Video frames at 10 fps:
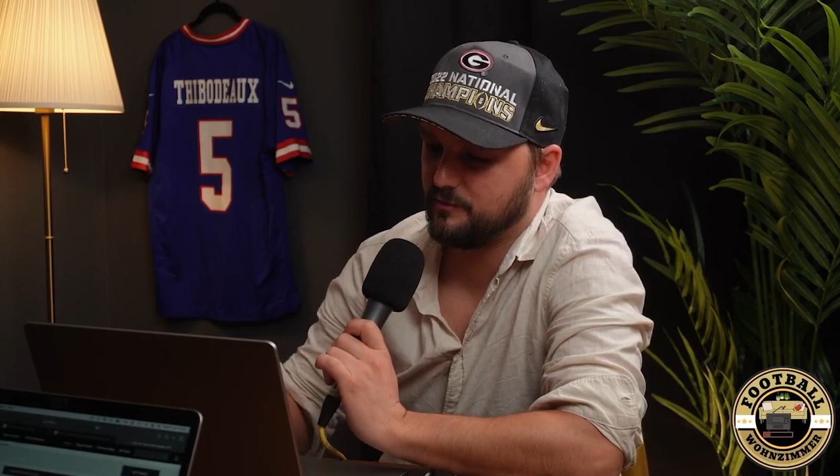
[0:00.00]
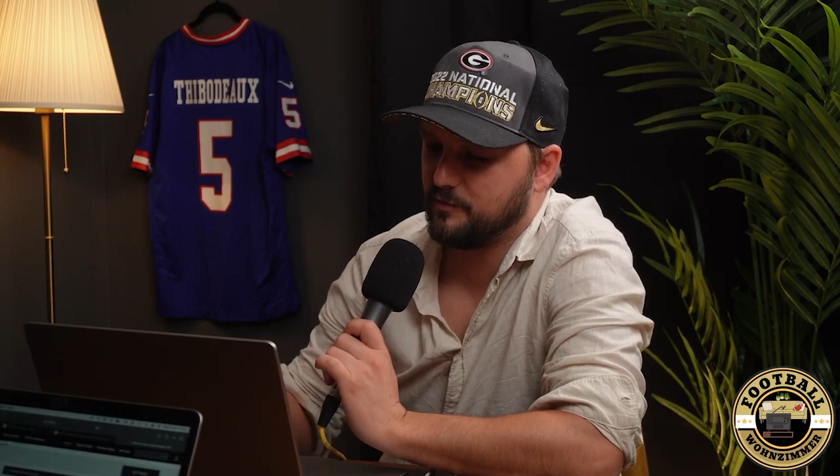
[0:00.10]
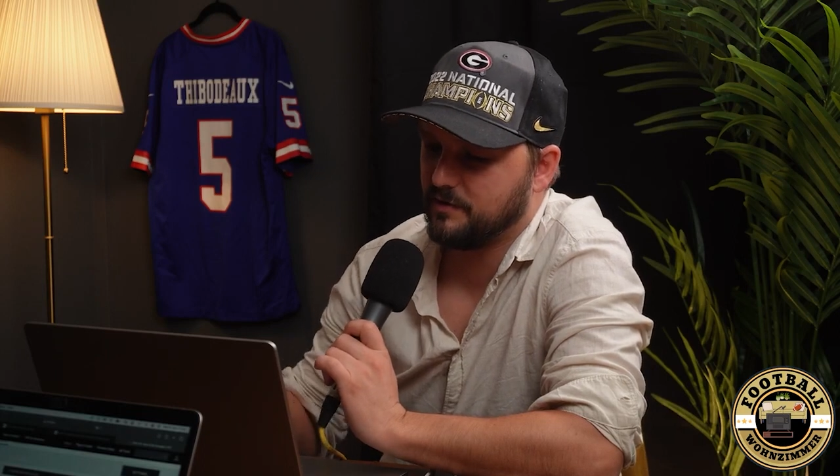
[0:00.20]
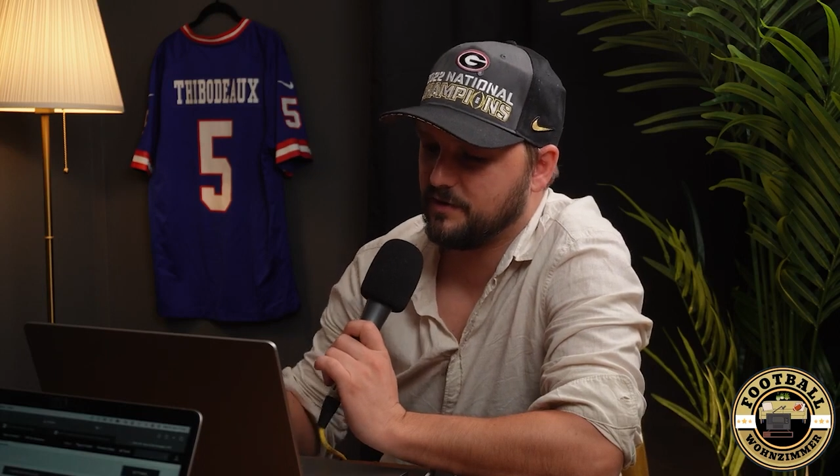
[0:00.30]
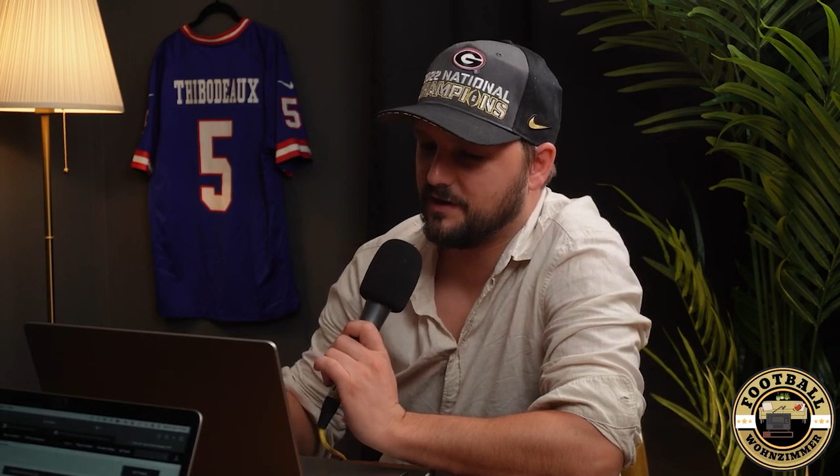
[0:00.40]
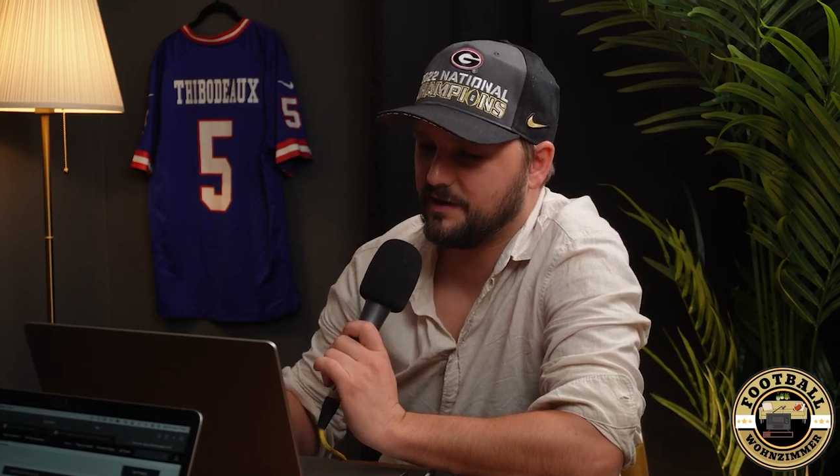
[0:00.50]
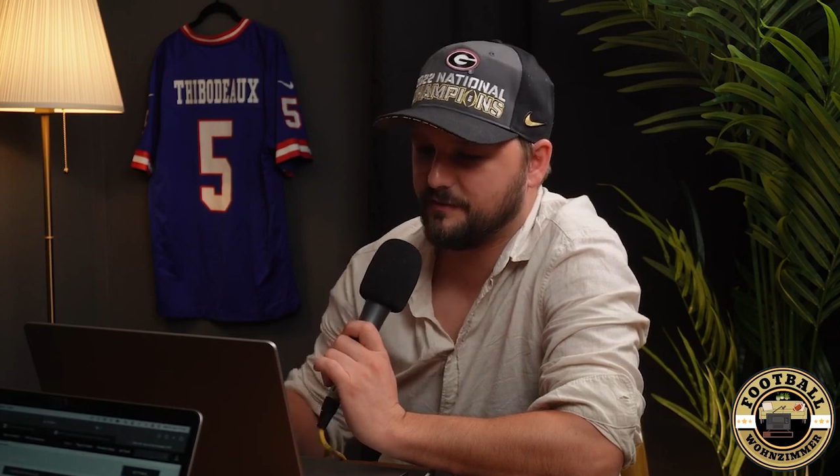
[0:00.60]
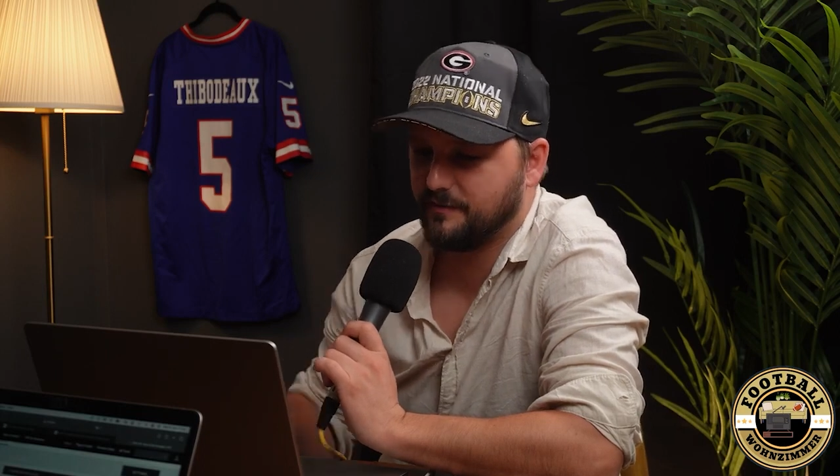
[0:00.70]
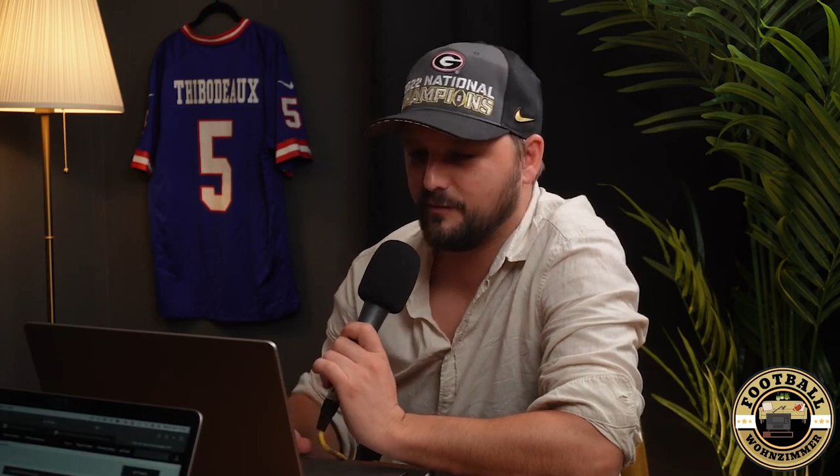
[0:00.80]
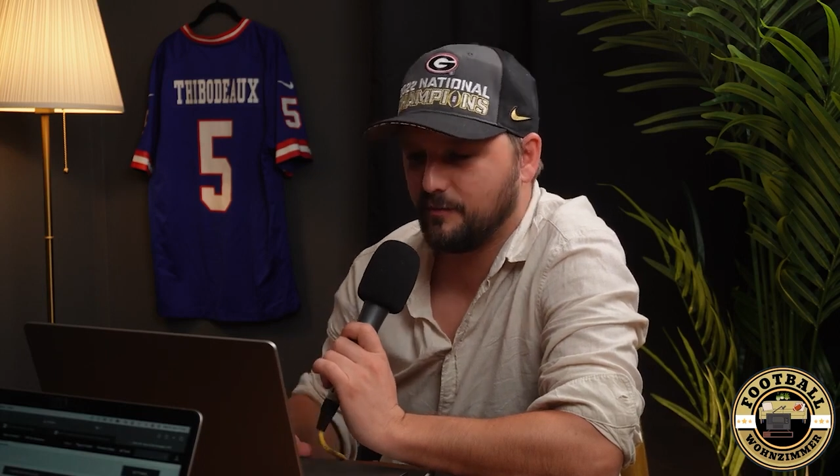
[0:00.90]
nur
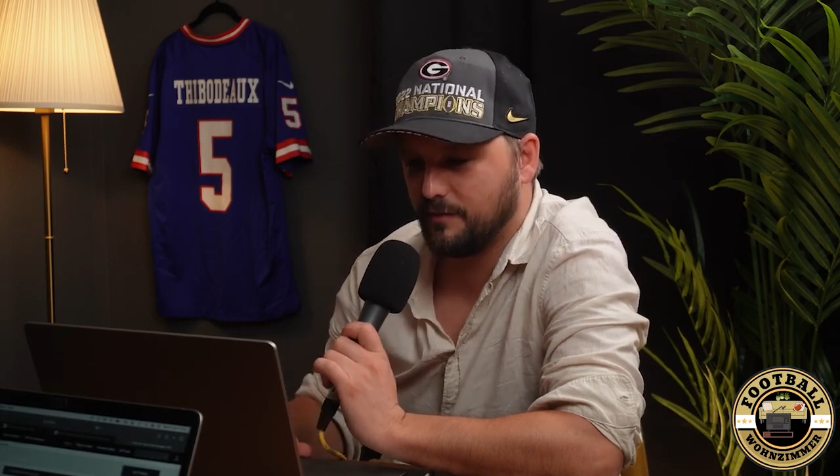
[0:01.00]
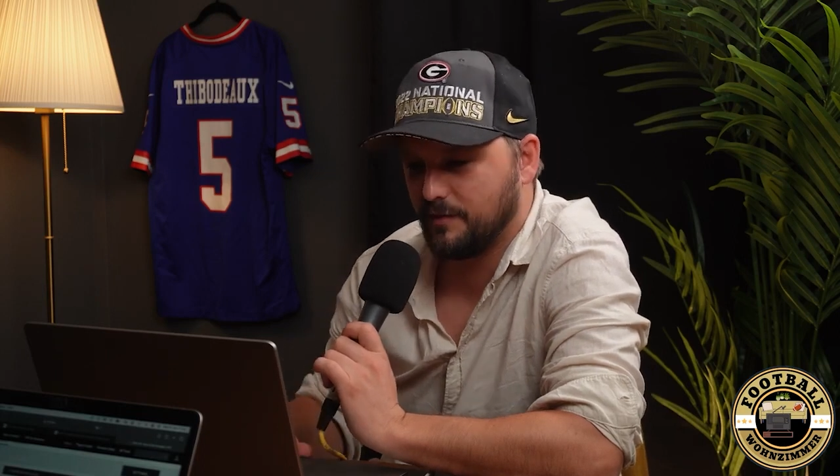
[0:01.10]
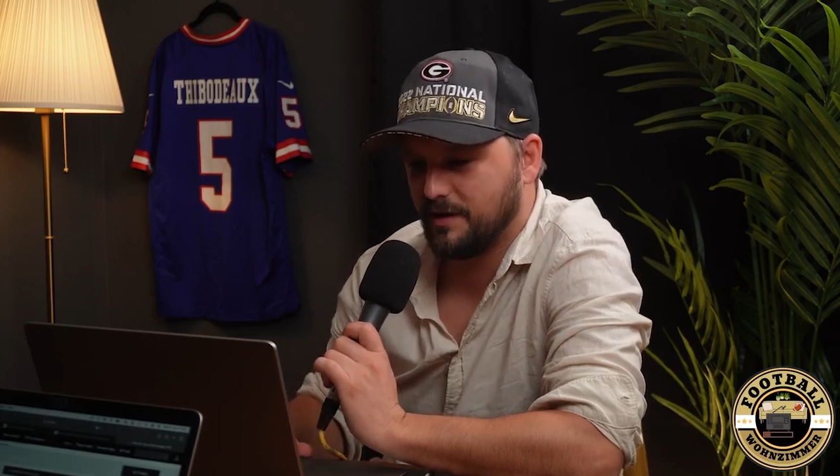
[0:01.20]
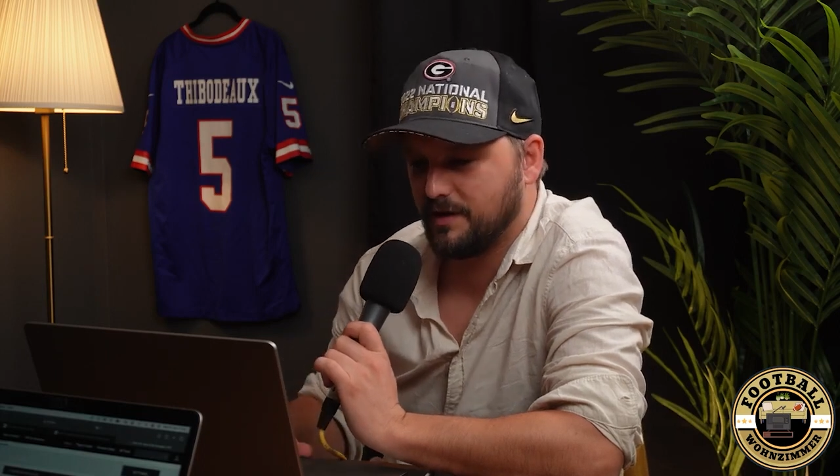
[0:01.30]
live zu